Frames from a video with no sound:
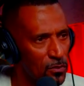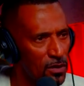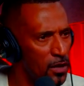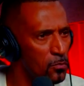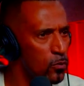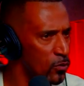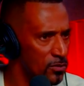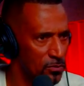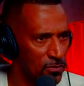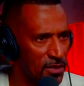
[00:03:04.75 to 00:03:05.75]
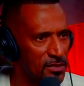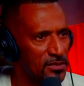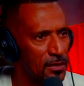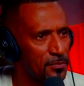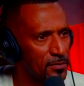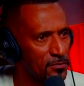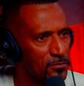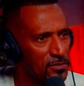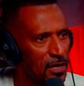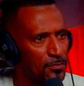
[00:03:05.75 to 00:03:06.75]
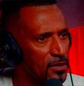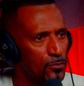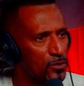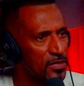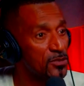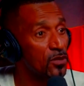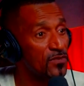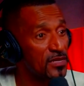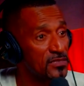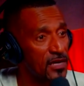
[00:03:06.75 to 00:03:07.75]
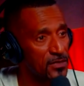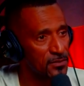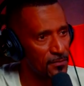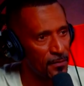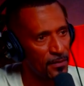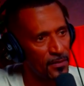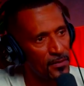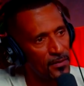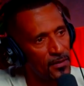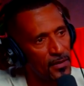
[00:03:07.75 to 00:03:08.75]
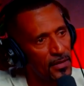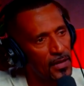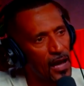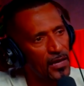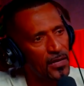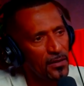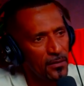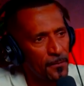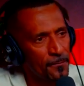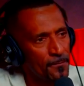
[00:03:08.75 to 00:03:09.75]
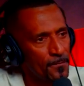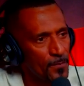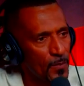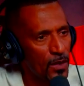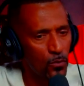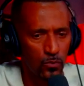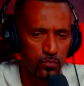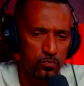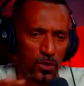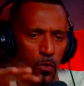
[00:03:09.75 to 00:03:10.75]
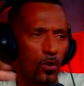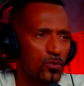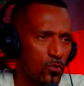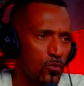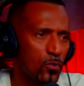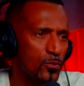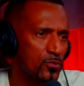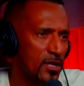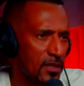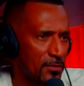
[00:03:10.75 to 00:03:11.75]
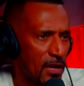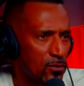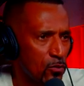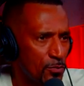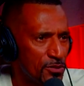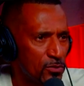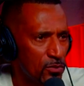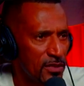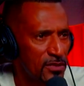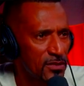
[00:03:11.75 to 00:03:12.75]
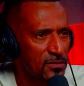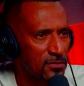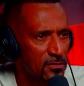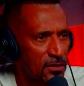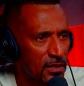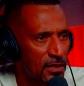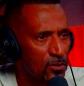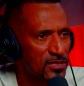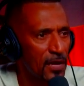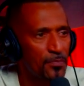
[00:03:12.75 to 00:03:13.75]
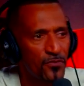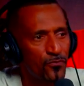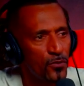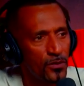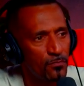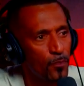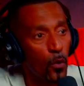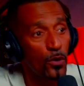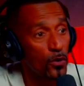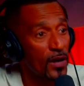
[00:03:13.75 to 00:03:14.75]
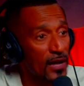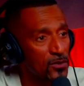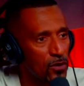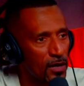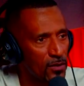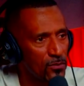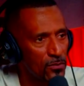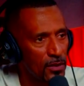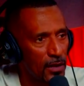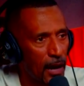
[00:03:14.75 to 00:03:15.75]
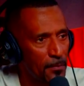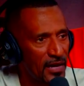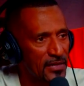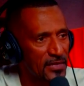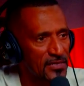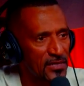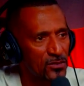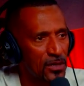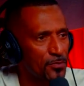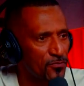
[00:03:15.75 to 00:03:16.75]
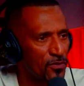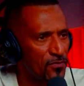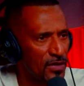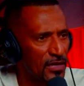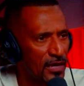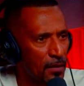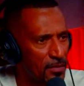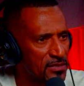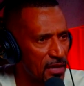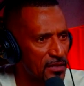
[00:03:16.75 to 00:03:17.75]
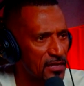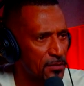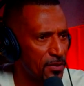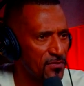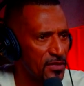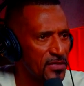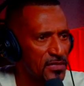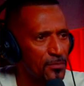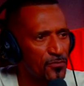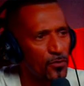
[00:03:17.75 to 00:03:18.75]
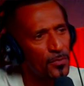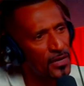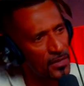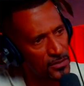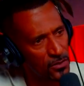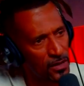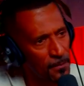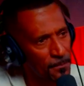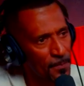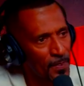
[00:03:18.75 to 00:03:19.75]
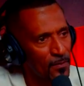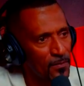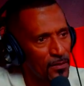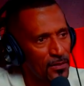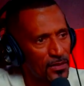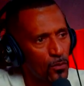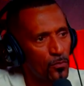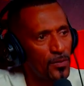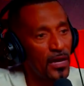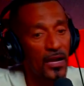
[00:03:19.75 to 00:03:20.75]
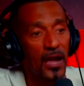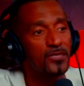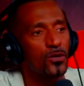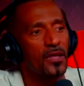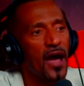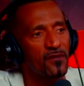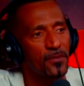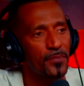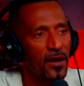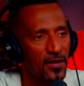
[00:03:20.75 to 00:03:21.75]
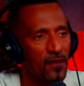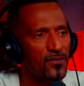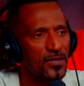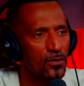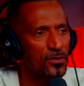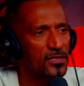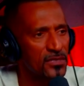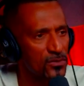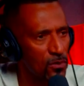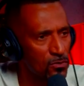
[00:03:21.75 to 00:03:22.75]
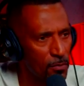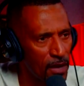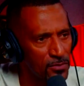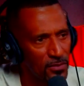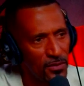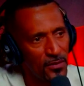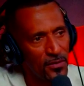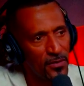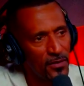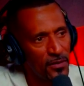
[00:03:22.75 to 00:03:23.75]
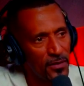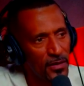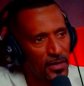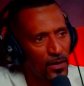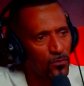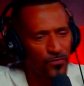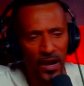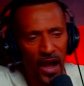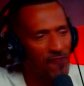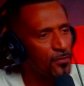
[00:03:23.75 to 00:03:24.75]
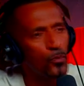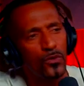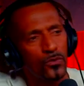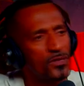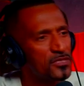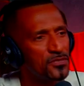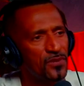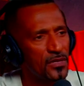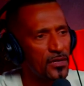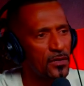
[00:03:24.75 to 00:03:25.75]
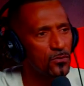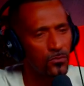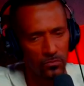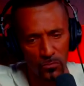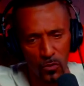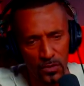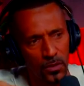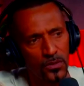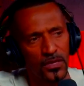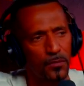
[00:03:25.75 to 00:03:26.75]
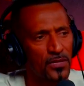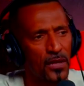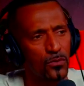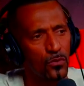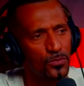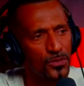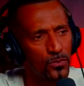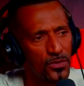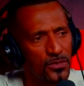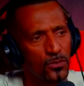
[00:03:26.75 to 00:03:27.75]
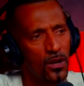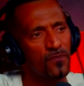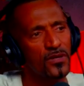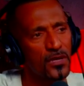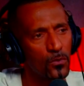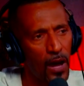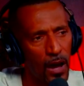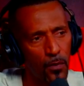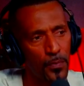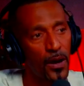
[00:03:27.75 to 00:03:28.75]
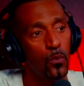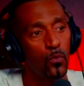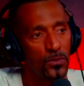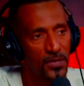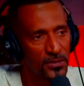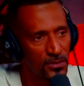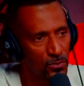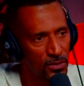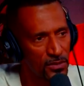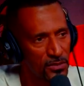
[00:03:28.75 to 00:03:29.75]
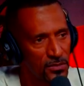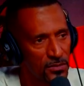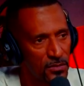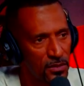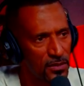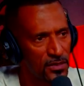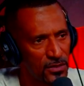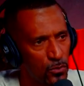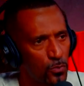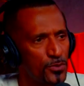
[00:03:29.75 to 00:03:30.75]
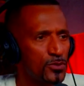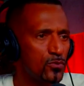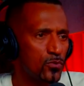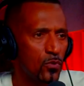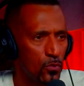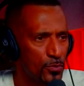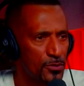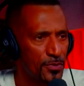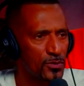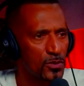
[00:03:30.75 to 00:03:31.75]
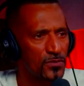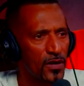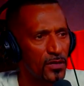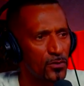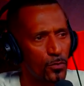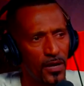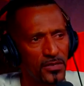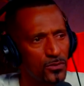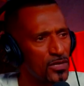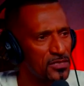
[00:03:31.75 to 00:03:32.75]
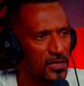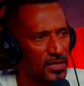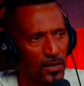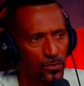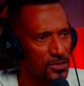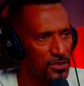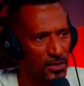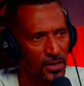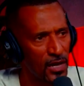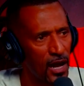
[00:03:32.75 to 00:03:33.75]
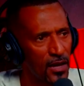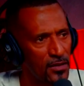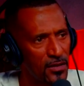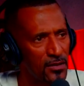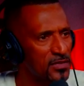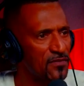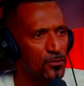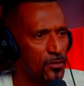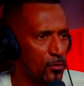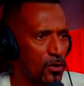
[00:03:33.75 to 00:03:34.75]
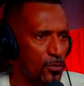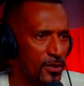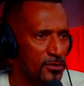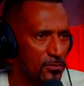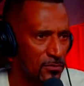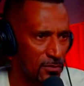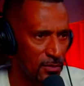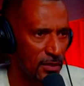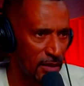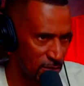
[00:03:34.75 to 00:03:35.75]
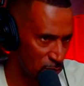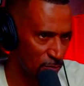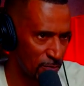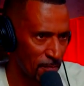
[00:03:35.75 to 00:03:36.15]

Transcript: Eu leio muito desde sempre. Sempre li muito, desde 97. E aí eu encontro um grupo, um determinado grupo de turistas. Eu sempre fui bom em oratória, eu a minha intenção sempre foi vender e a minha estratégia para vender sempre foi me relacionar. Então eu me relacionava para que a venda acontecesse no automático. E aí eu falava muito antes de vender. Eu encontrei um determinado grupo de turistas e estou lá vendendo água para um desses turistas. E nesse grupo tinha um grupo de pessoas falando que o Brasil já tinha dado o que tinha que dar e que eles estavam indo embora do Brasil. Em resumo.